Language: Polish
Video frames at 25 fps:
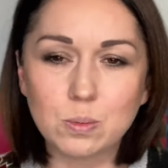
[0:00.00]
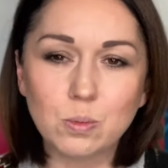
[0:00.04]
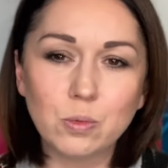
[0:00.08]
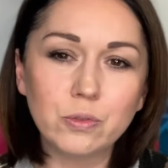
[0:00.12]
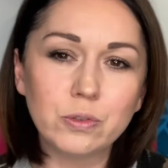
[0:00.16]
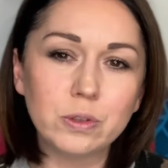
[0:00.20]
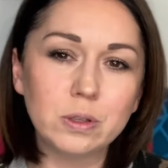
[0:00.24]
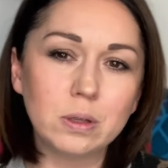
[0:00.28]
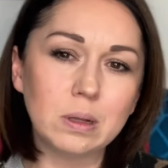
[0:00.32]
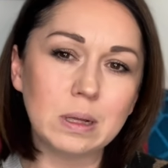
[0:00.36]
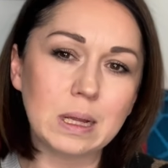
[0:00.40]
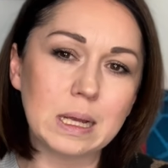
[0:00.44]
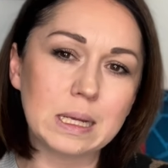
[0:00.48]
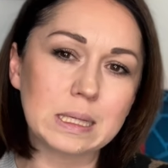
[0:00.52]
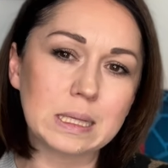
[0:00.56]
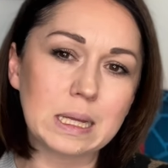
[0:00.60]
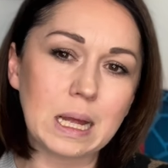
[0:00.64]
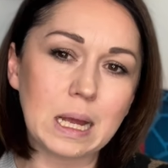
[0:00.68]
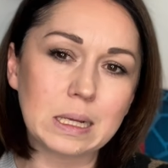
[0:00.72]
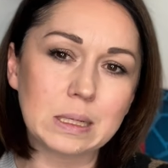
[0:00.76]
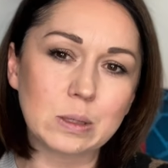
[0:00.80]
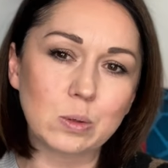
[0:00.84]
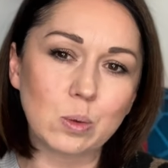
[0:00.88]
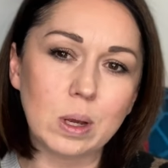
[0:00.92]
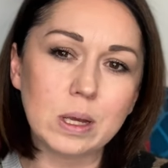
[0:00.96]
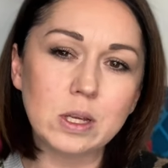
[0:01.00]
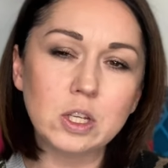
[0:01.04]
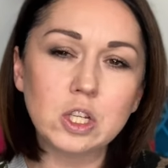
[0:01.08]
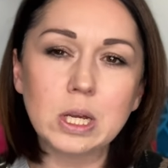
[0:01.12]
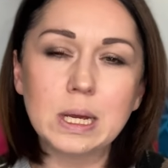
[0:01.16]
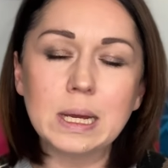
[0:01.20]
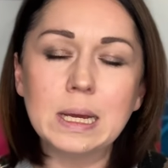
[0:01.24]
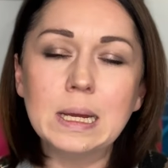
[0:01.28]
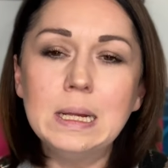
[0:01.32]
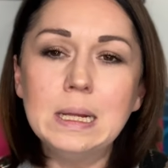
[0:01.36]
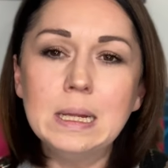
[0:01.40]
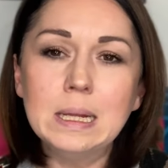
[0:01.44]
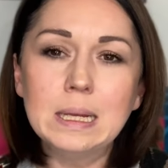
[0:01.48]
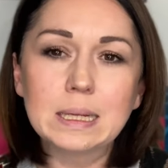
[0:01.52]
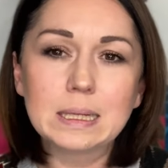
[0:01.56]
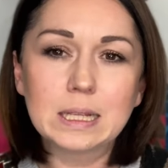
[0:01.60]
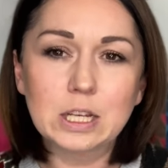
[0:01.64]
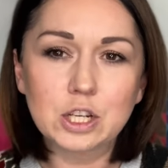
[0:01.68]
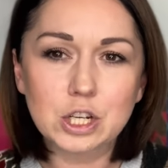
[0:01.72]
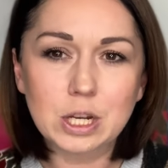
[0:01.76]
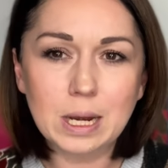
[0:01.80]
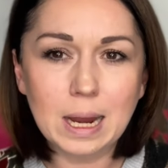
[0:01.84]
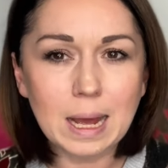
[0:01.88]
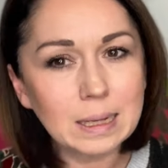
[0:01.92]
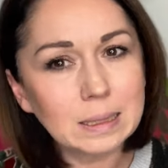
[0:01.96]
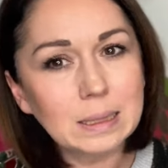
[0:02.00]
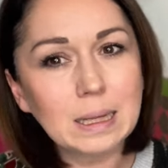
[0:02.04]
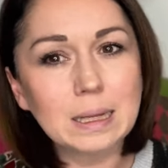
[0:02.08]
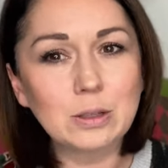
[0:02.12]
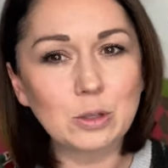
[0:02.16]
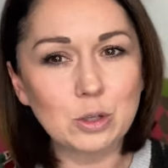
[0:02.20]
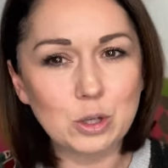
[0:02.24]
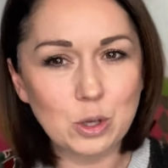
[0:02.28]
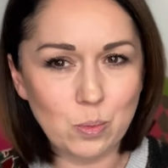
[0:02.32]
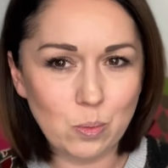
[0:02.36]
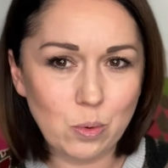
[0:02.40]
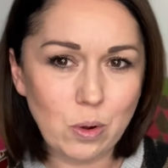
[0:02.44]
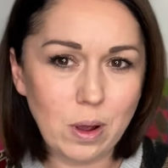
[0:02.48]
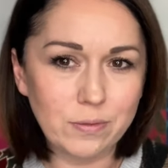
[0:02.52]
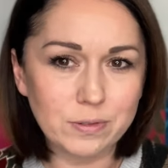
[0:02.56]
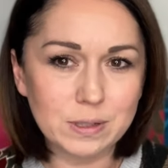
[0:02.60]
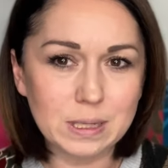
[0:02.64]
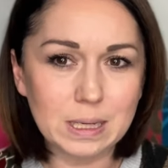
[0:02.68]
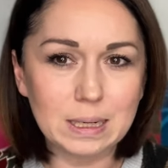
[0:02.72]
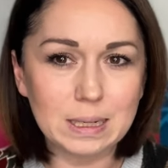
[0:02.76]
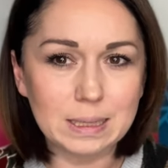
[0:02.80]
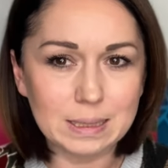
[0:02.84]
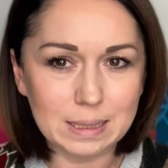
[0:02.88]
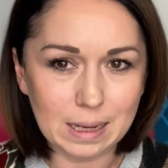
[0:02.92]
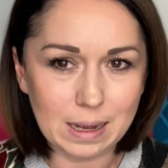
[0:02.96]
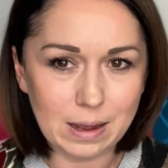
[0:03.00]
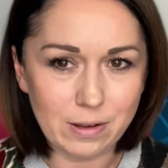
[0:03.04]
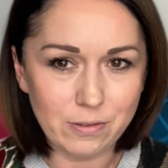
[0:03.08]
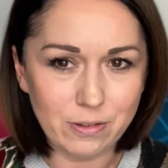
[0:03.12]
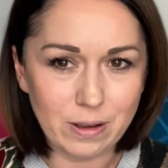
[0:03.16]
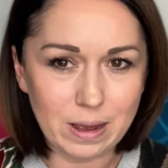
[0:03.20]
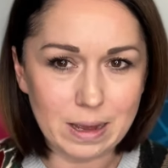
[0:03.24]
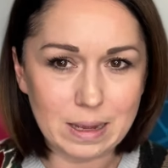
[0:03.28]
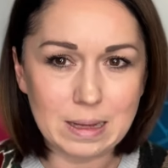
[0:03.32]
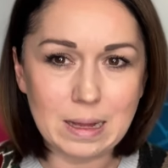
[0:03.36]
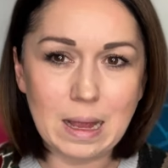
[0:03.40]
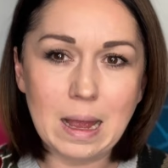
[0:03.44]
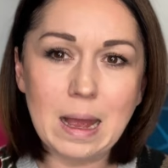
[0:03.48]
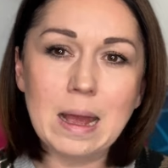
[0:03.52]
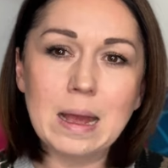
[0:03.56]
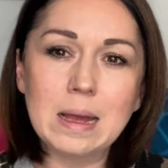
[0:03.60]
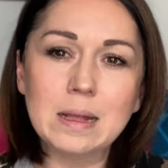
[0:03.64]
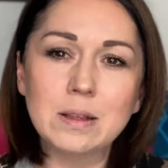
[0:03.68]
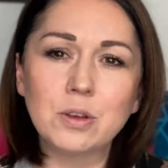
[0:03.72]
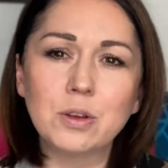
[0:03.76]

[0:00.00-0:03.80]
Mówi do nas tak, słuchajcie, ta szlachta to nie była wcale taka fajna,